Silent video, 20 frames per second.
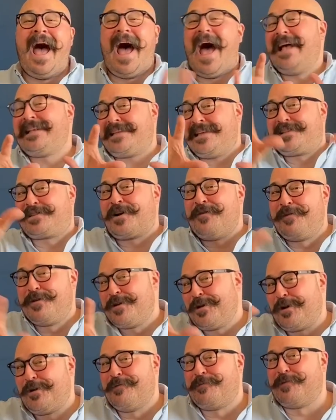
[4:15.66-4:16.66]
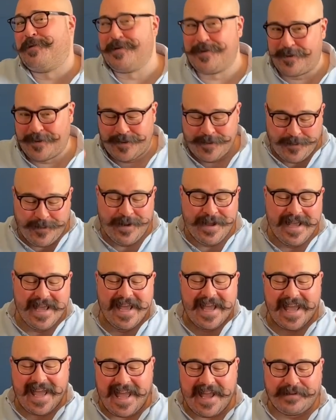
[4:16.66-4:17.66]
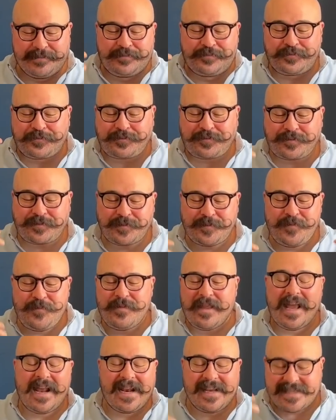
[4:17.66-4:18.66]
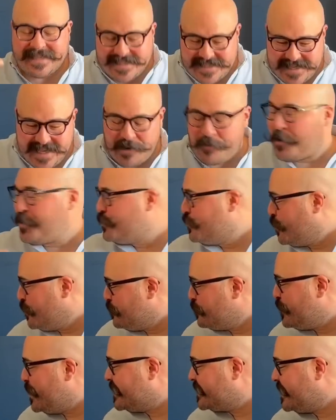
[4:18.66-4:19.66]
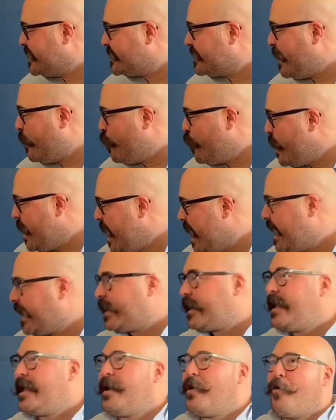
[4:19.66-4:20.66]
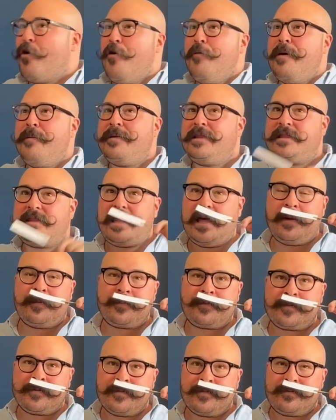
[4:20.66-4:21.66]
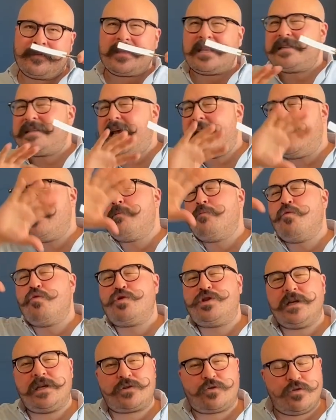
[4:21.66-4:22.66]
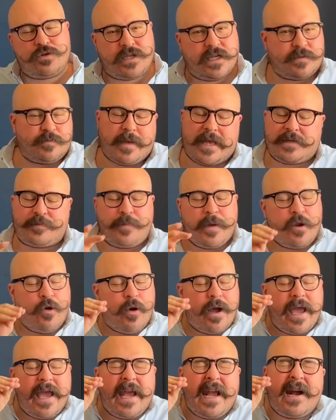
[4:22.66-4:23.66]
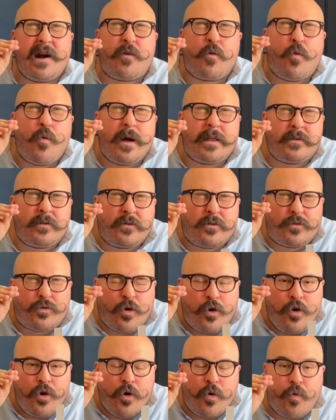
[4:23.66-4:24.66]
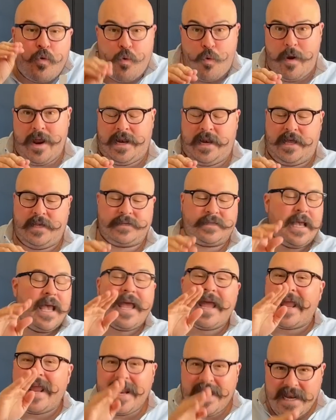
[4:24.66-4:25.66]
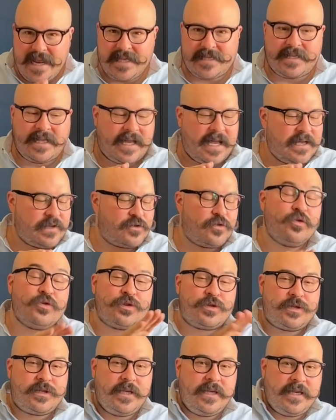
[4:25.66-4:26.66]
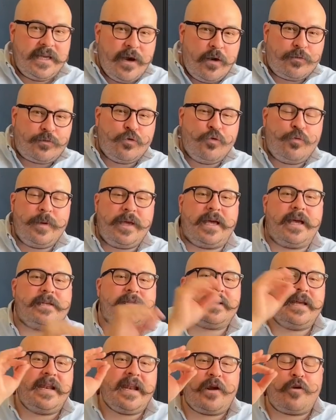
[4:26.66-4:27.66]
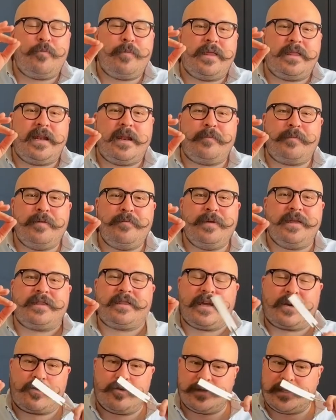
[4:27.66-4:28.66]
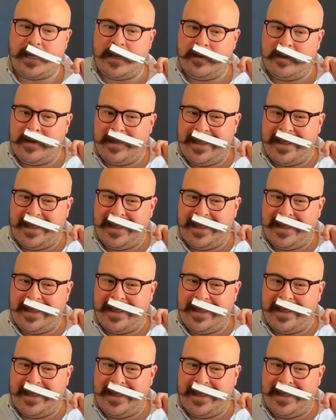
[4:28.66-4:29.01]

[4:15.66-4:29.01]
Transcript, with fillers: Así es como yo lo pongo, ¿no? Em, sí, cuando lo empiezas a oler, obviamente salen muchas cosas más, pero en cuanto lo hueles, en este caso, si ya ubicas el aroma de la pimienta rosa,